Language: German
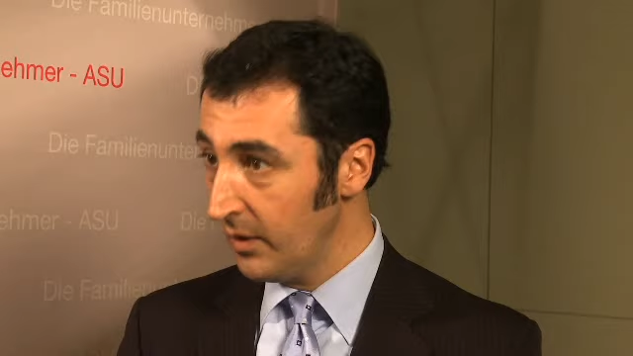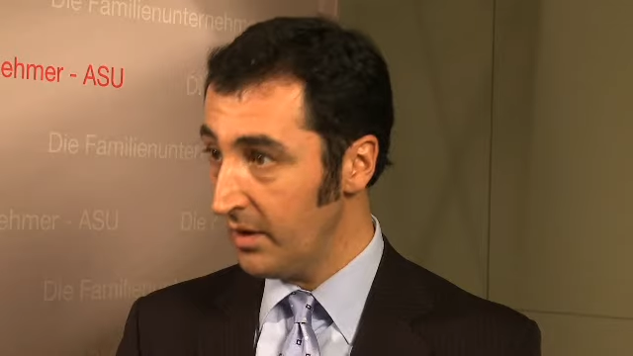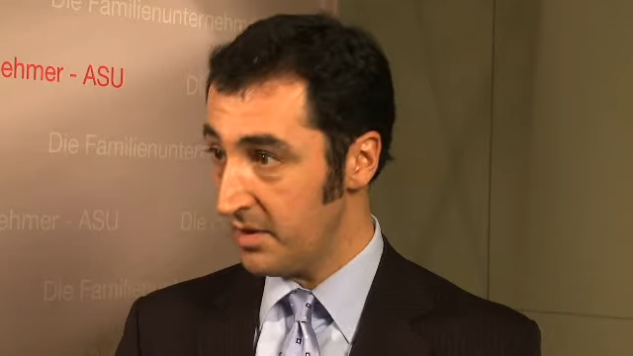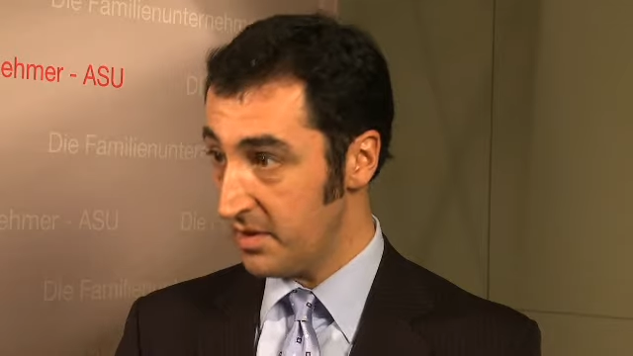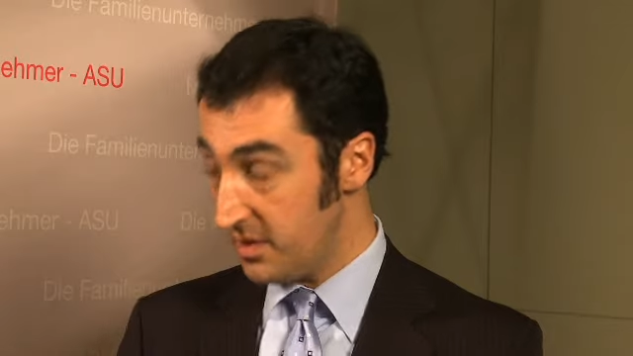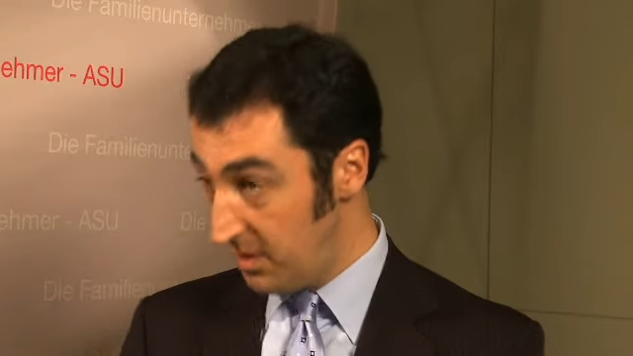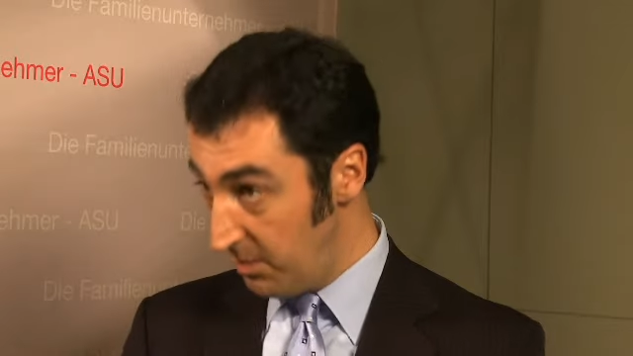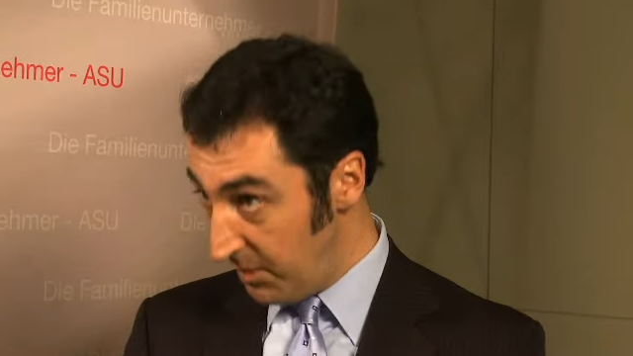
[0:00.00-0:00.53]
Das
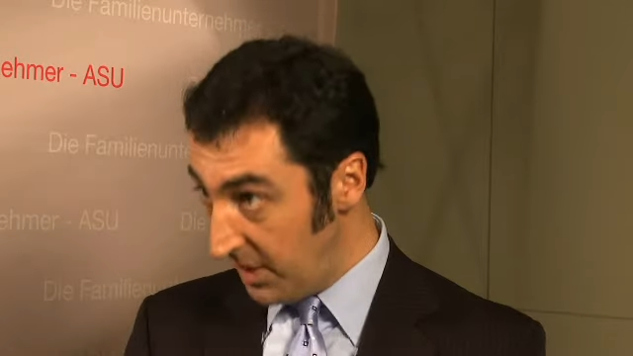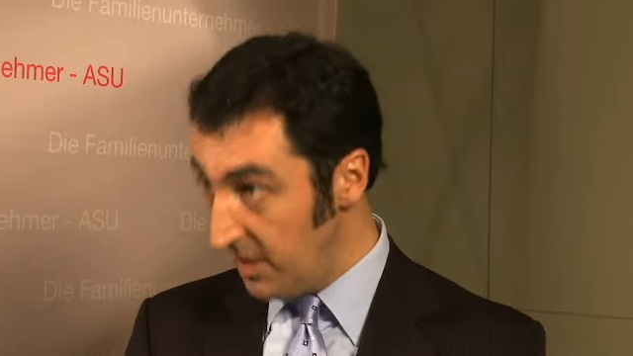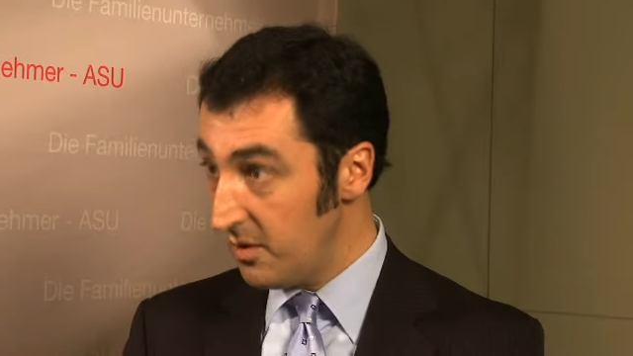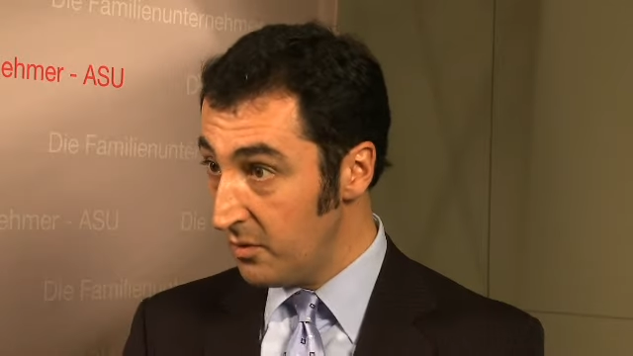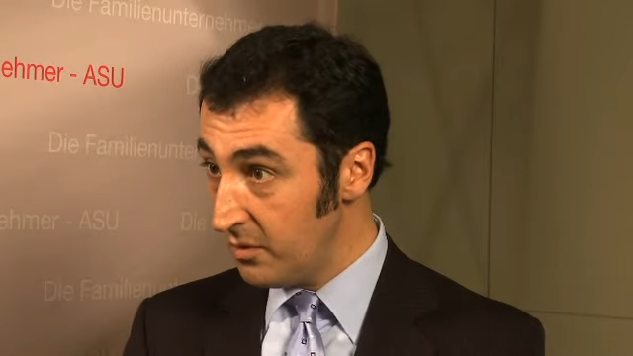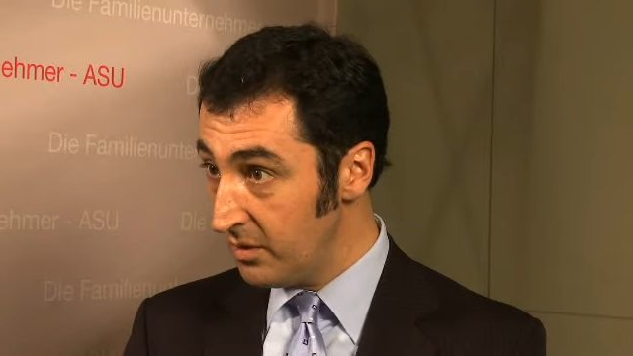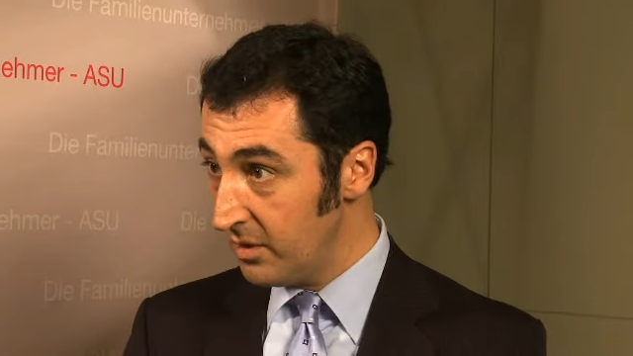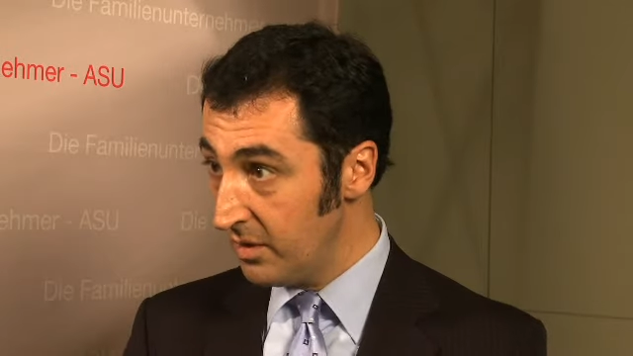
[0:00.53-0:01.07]
ist die
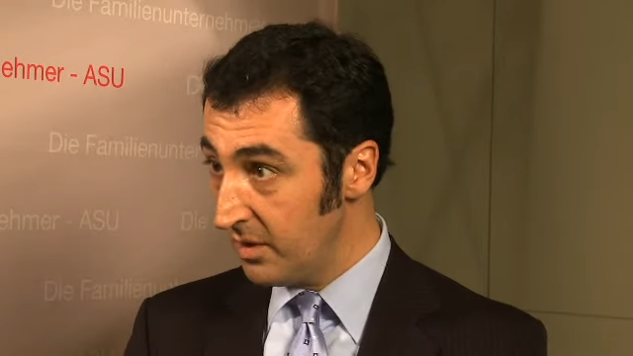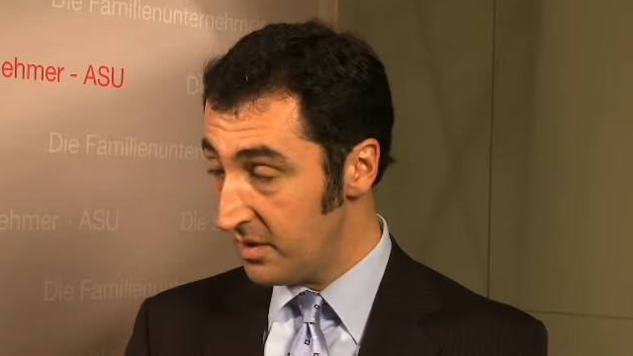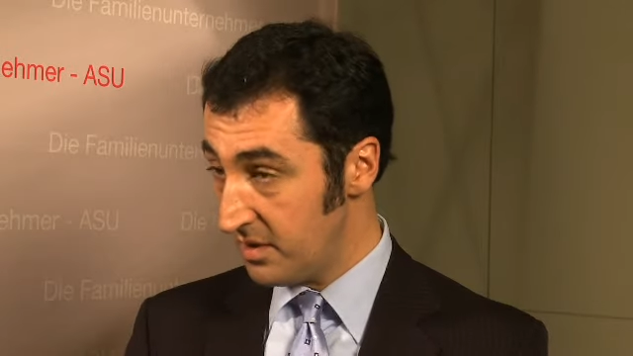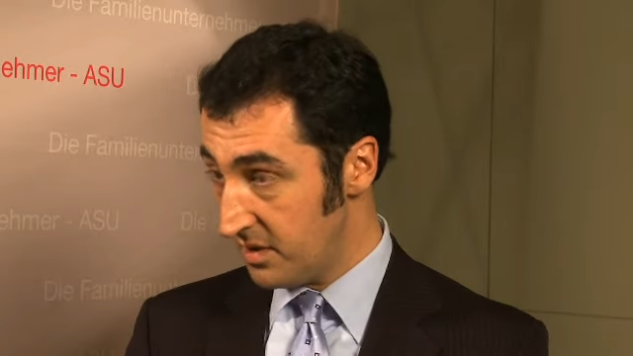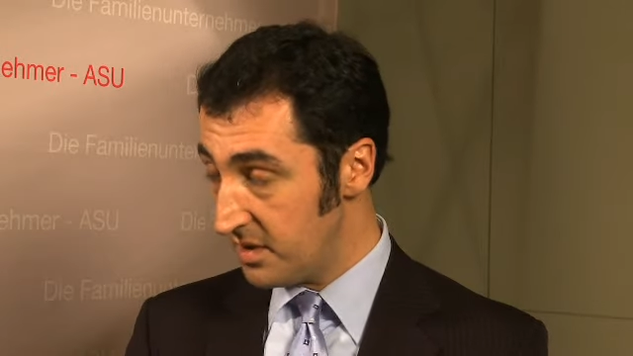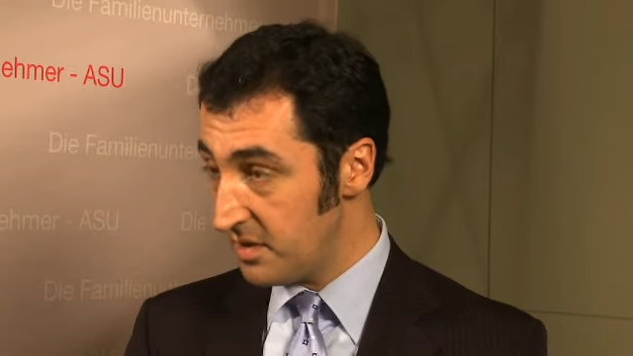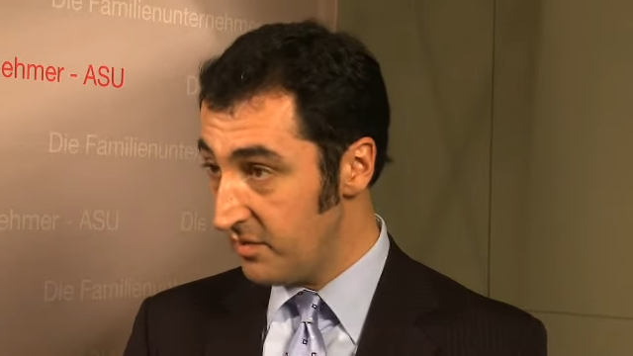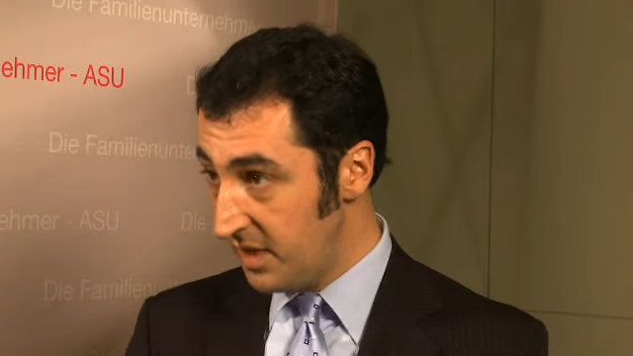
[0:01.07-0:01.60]
Bildung, das ist das